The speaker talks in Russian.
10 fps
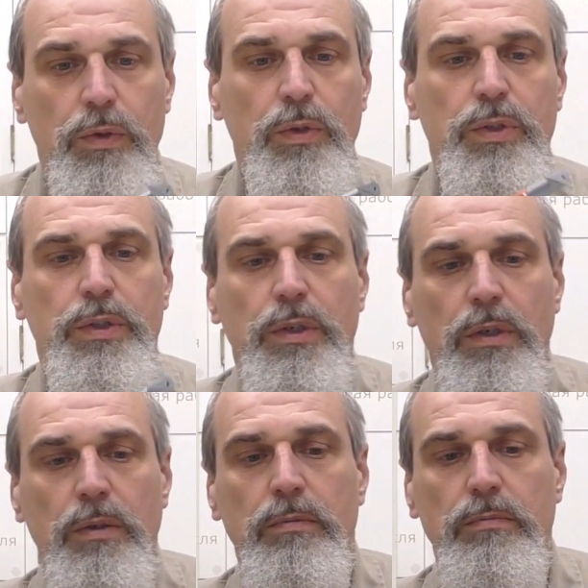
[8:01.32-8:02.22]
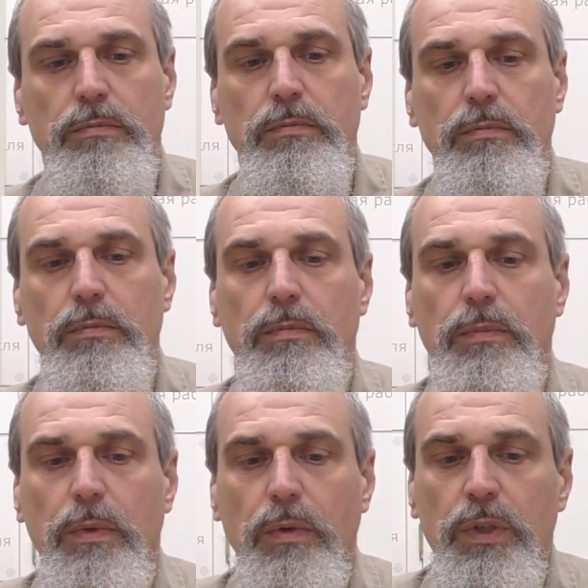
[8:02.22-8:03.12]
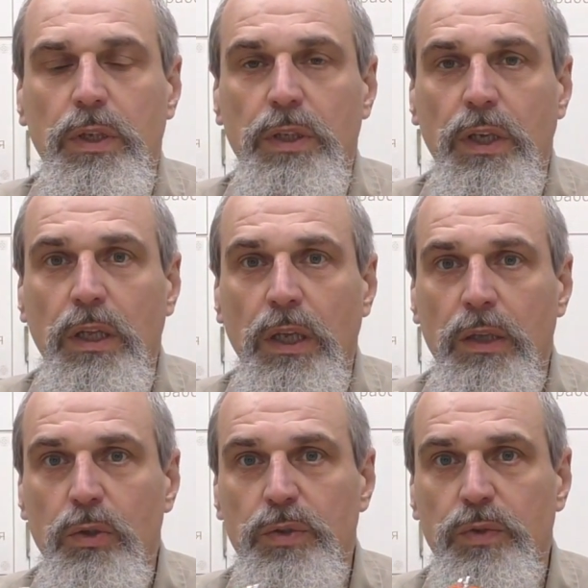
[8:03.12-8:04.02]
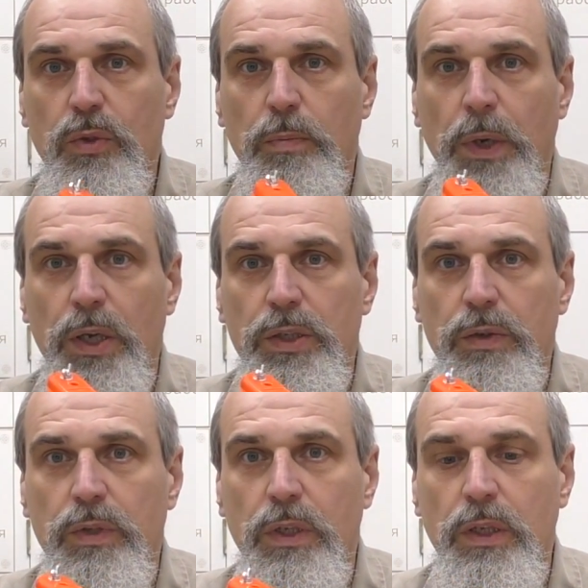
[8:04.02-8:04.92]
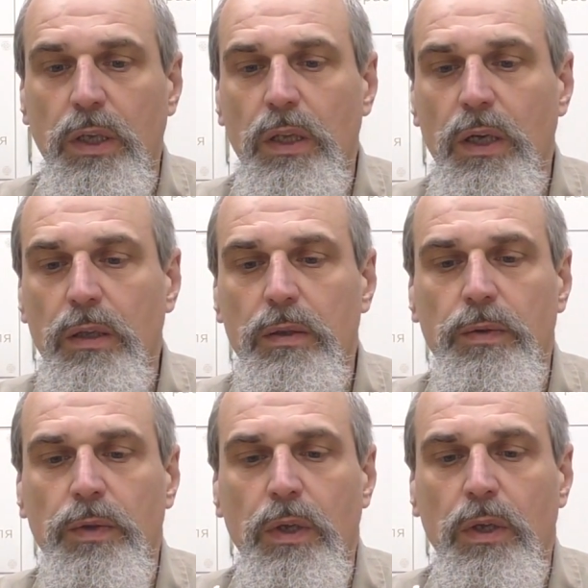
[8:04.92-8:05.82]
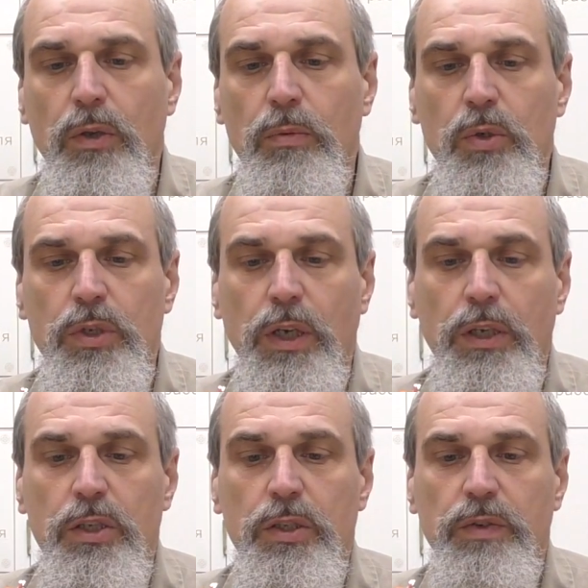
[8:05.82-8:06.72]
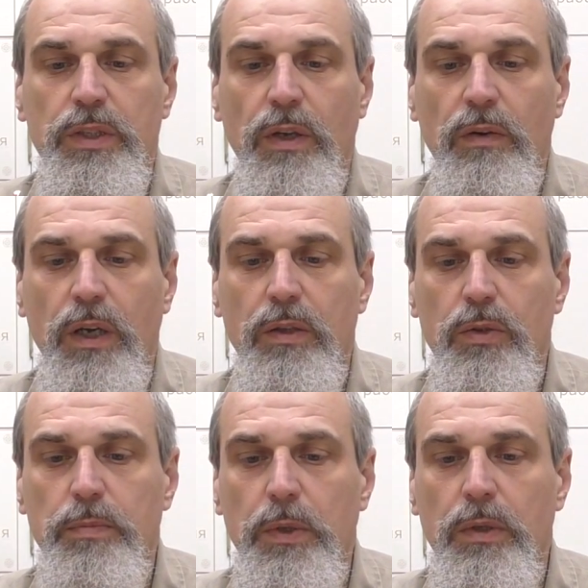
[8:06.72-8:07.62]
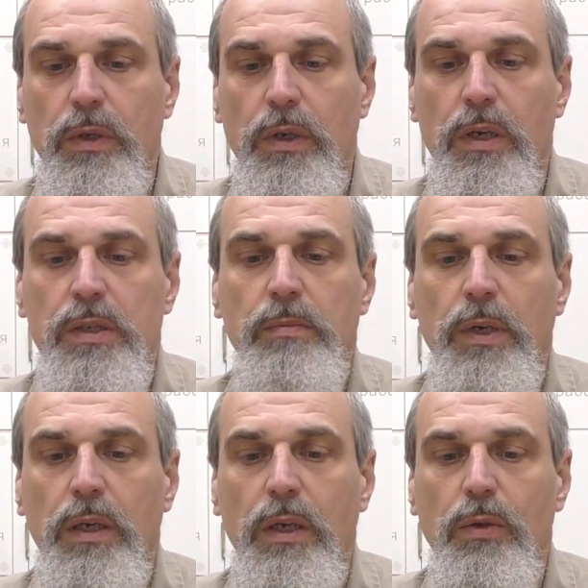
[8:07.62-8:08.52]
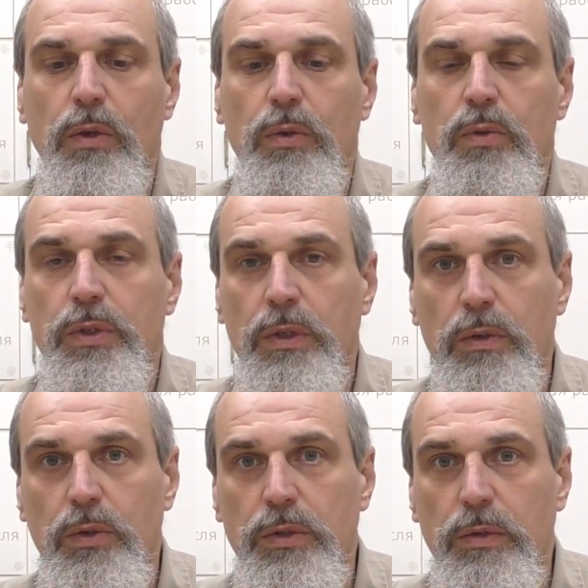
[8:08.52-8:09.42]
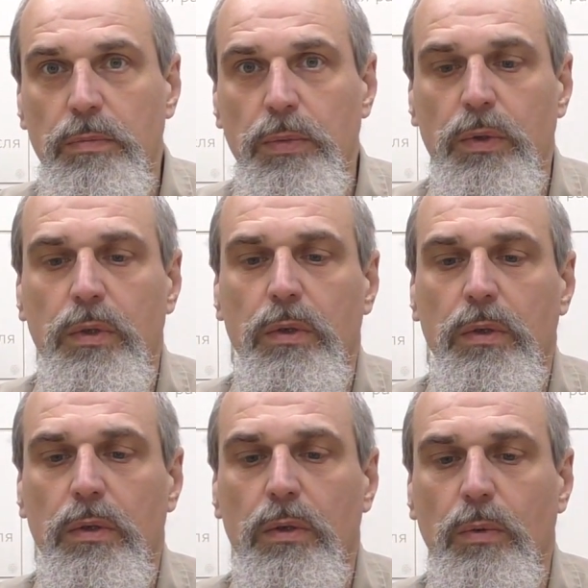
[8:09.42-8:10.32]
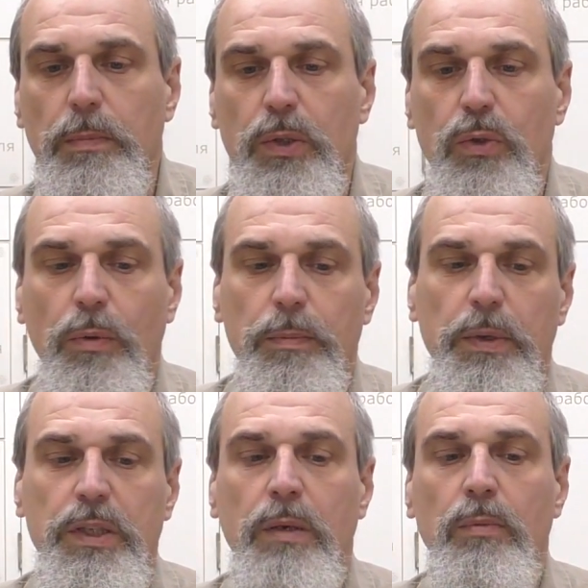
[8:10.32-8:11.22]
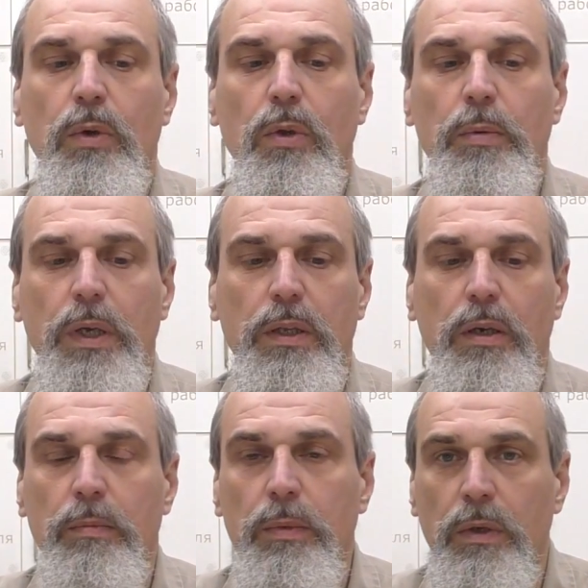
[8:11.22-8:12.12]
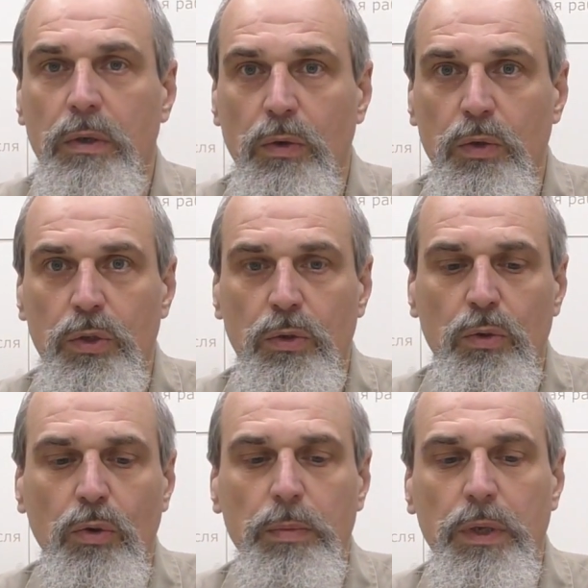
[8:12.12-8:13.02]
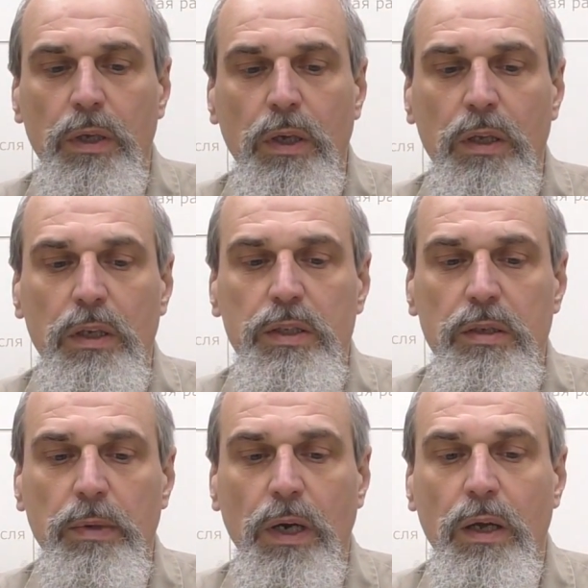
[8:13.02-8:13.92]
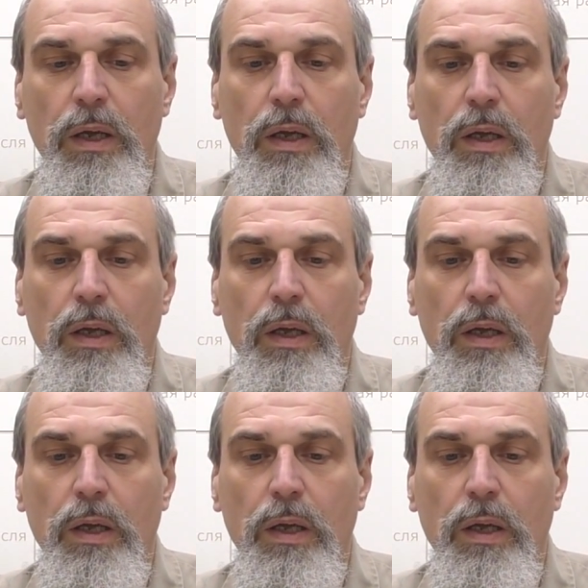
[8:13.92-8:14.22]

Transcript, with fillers: То есть э, вот эта игла, то есть выступающая вот эта игла, ее можно, конечно, выставлять, то есть под э, размер, который нужно, то есть э, под, э, под, том, под тем углом, которым очень удобно для себя.